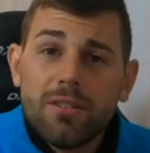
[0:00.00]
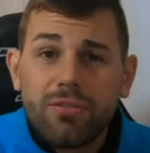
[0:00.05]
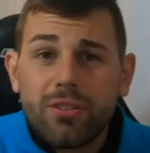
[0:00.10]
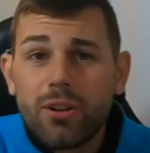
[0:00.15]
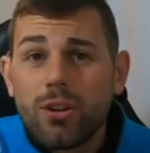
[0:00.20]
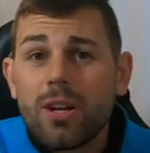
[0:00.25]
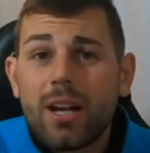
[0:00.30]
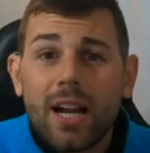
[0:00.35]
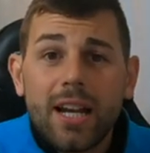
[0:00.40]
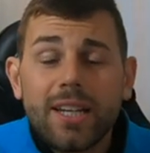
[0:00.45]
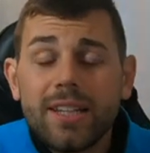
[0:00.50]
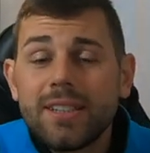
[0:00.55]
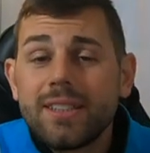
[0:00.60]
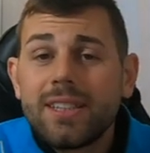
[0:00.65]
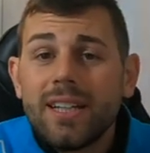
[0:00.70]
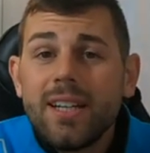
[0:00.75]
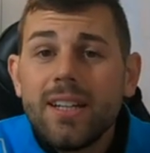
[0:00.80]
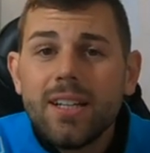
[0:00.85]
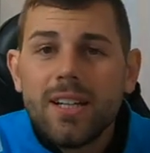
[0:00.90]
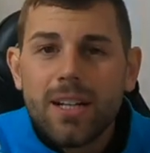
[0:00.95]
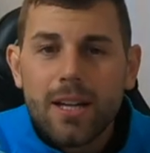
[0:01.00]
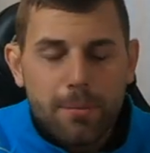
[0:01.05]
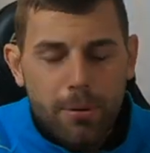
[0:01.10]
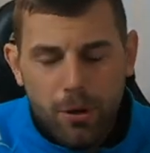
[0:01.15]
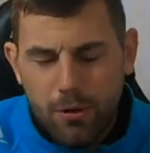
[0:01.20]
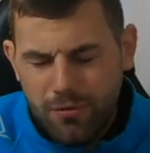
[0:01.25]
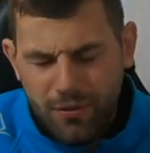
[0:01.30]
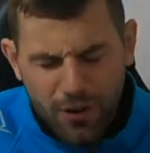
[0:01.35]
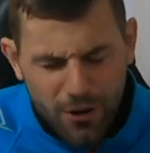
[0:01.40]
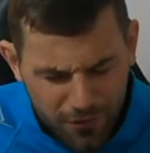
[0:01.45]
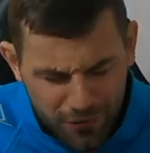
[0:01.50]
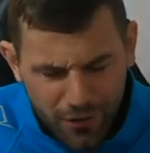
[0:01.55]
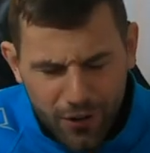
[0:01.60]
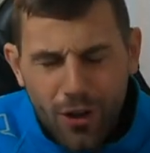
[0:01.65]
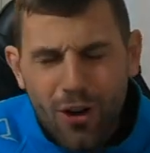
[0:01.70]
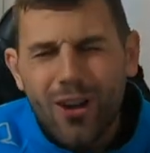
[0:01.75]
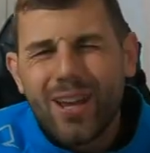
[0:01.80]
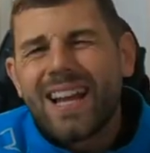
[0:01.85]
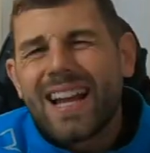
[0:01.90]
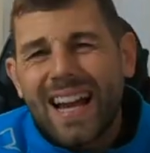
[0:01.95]
frío y caliente, pero frío,
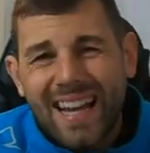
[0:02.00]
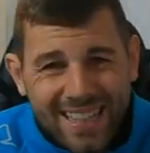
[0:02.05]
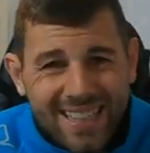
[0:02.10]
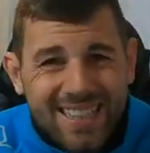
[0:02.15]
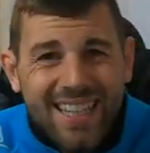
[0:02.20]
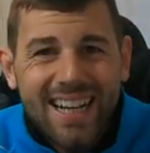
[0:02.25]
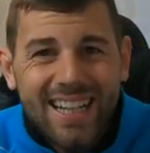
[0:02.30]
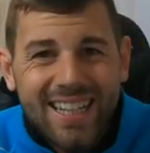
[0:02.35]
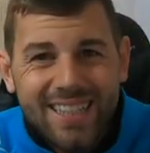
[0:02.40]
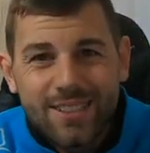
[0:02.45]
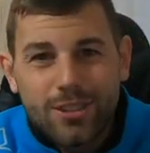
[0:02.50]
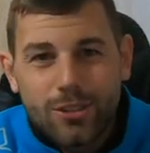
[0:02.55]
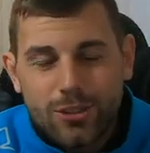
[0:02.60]
frío y caliente, caliente.